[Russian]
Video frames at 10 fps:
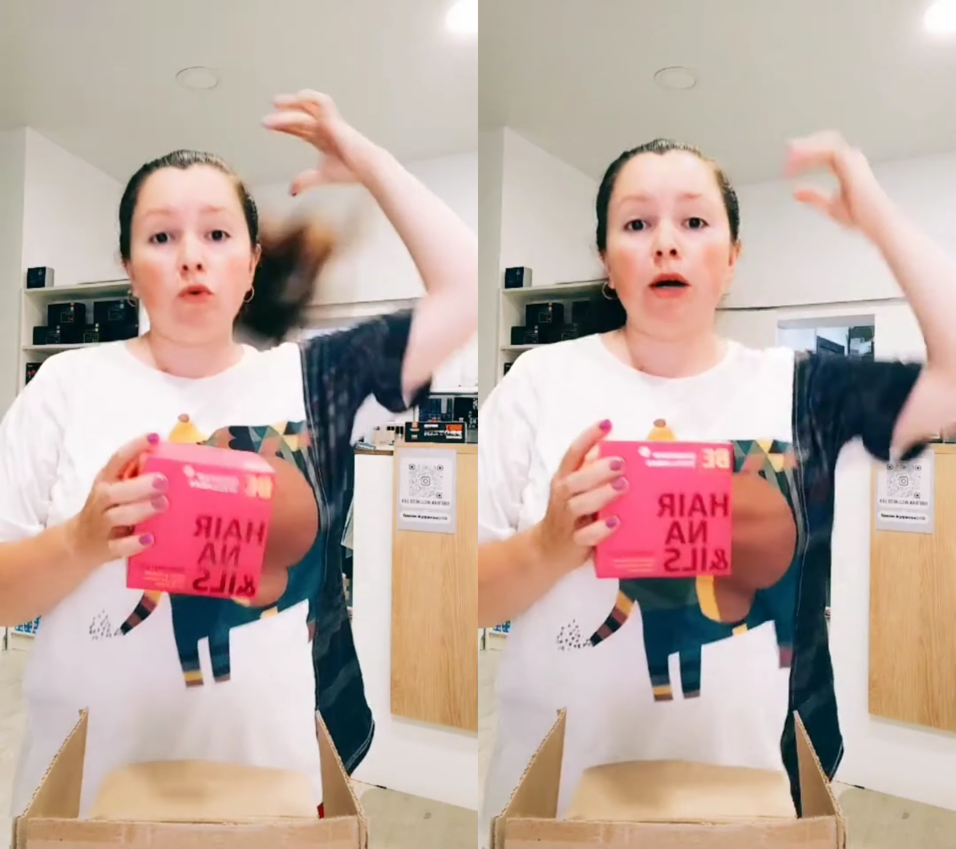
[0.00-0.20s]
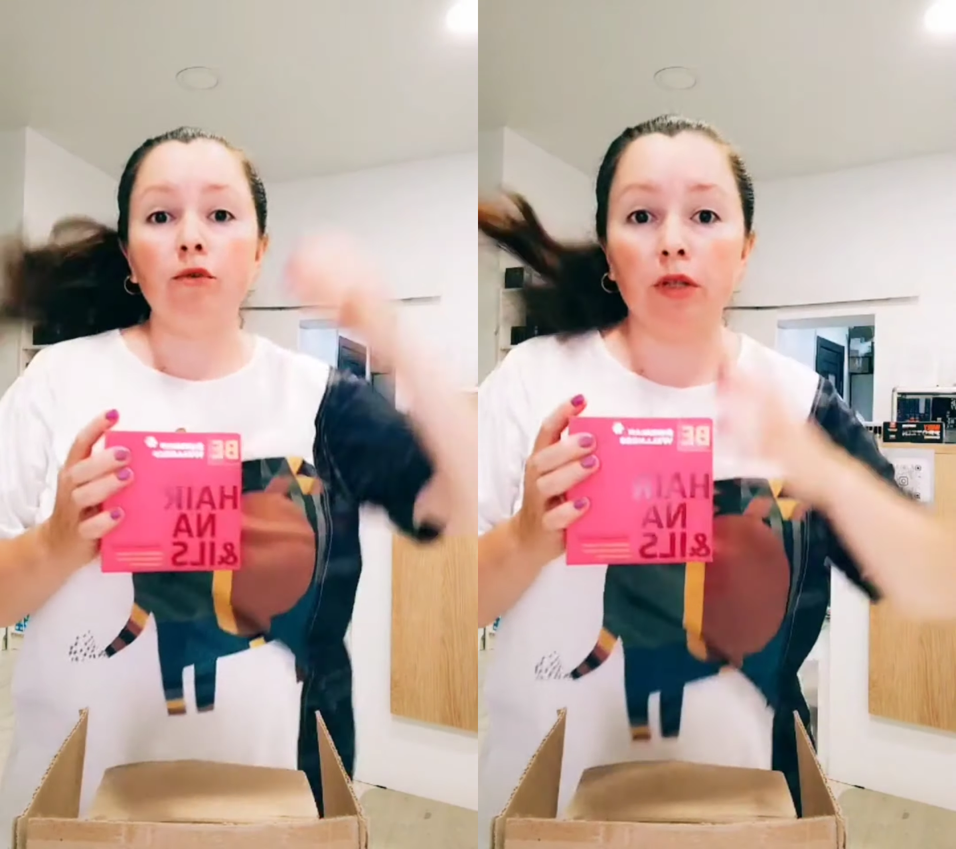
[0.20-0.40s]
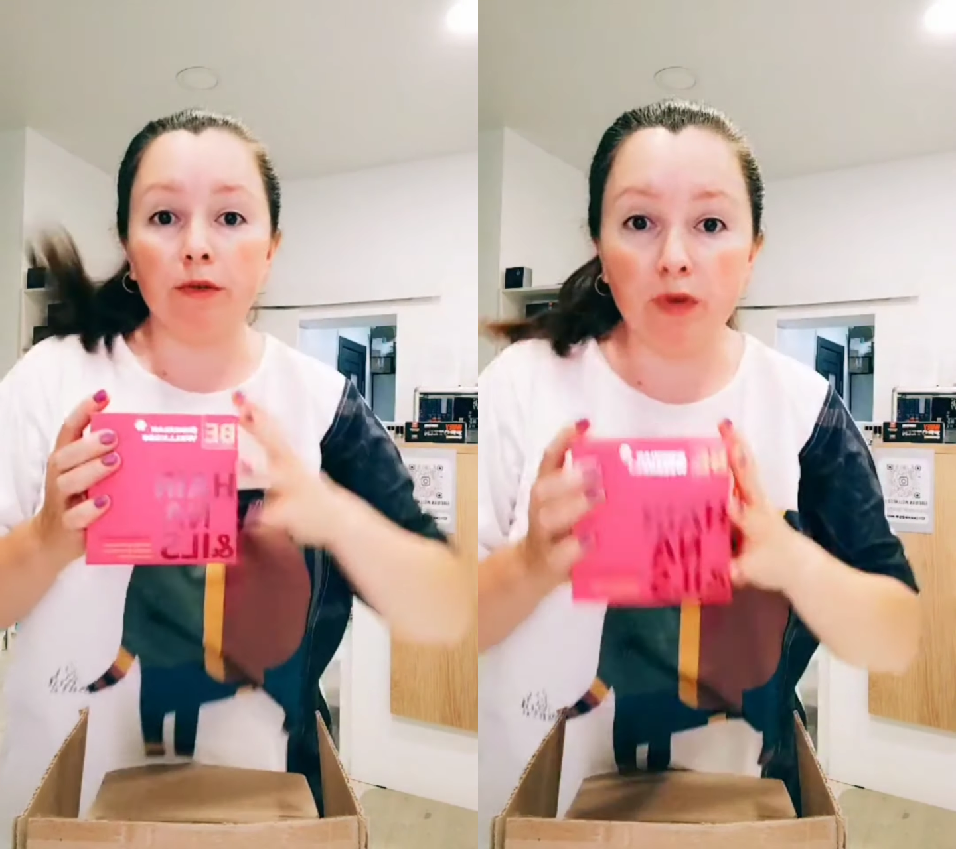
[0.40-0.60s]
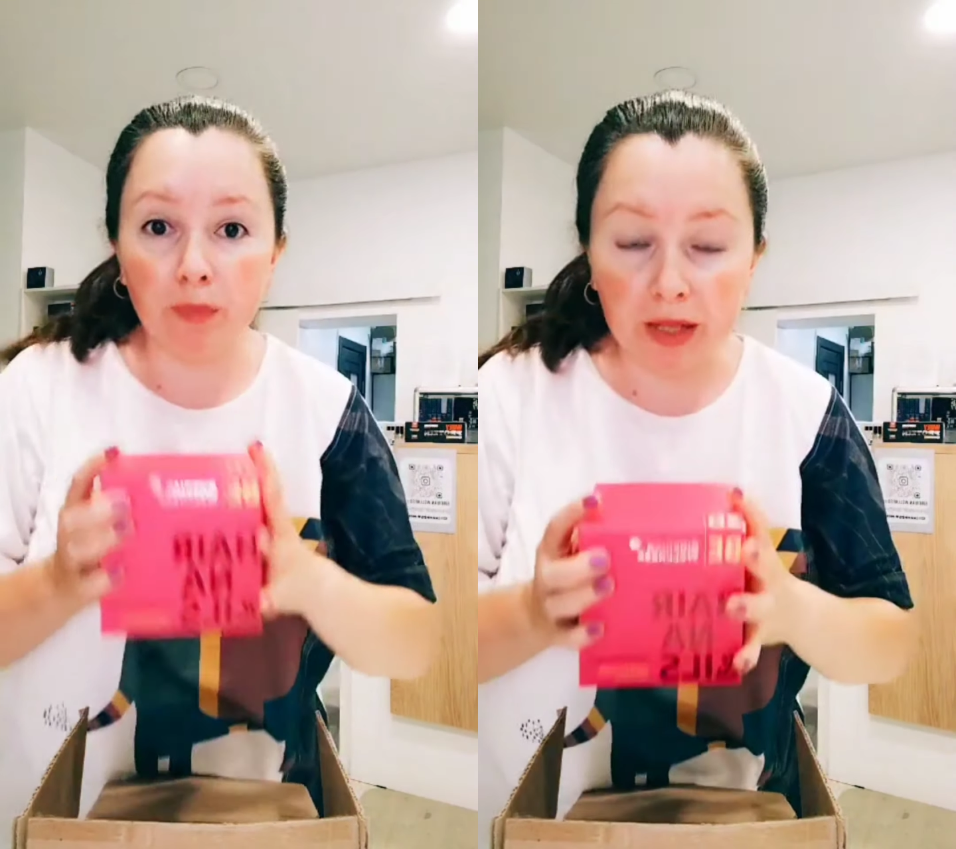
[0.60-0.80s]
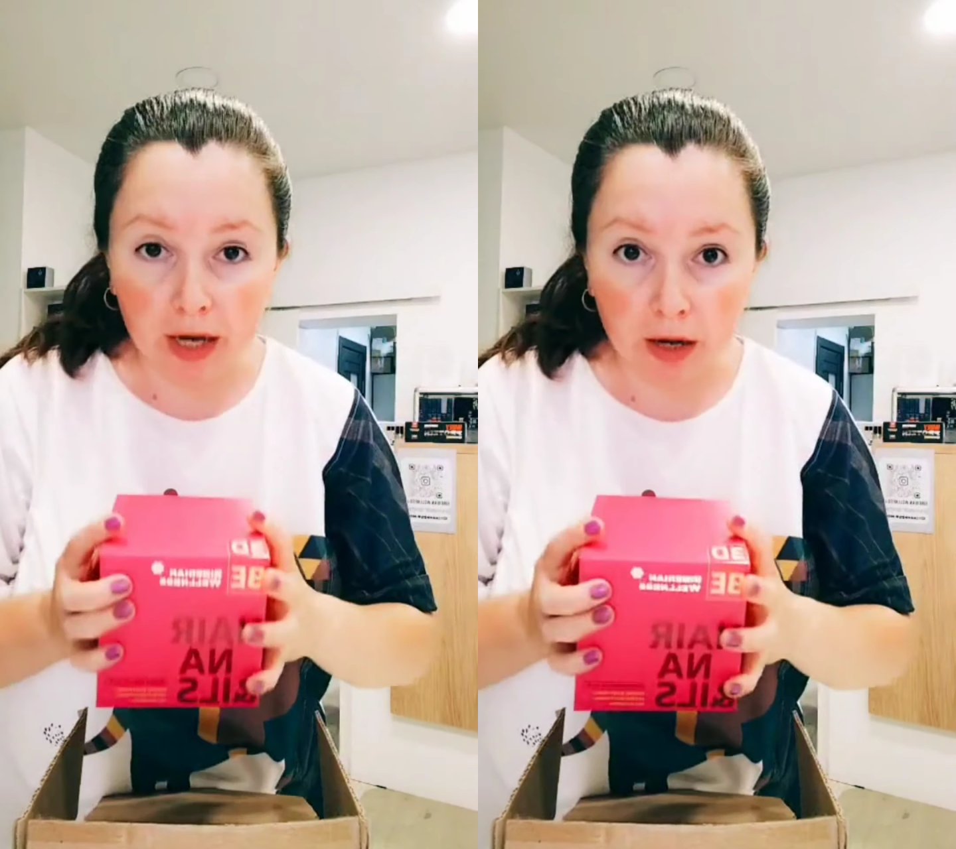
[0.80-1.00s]
у кого-то
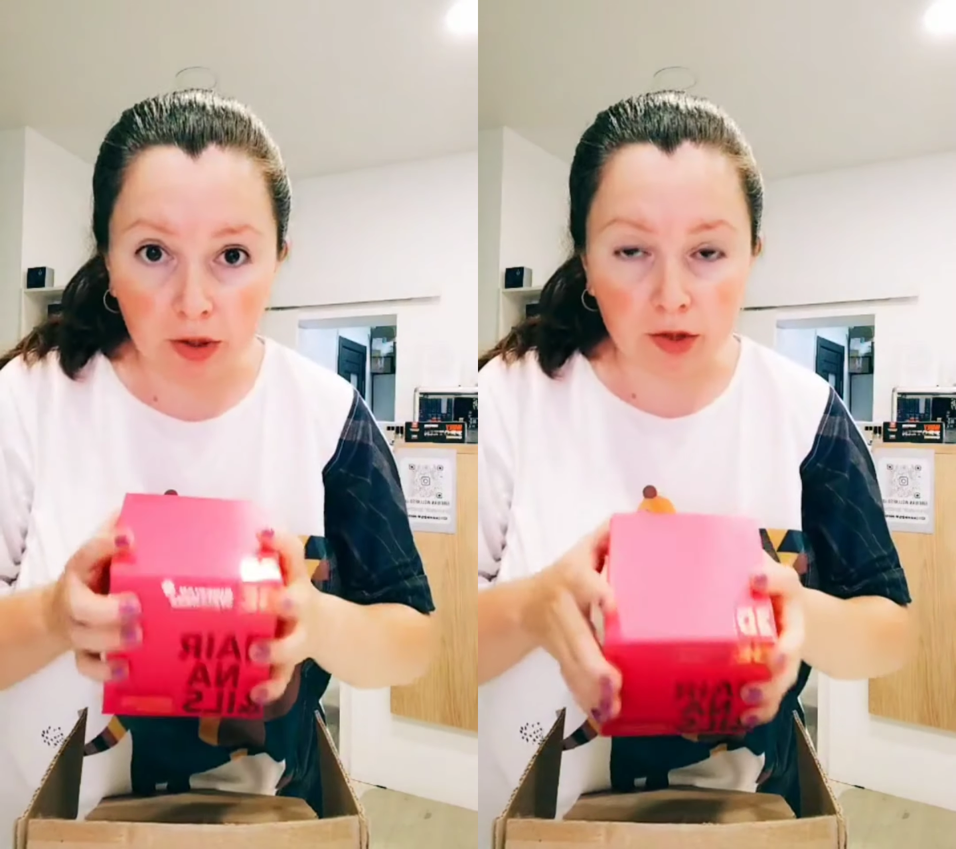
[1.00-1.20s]
выпадают,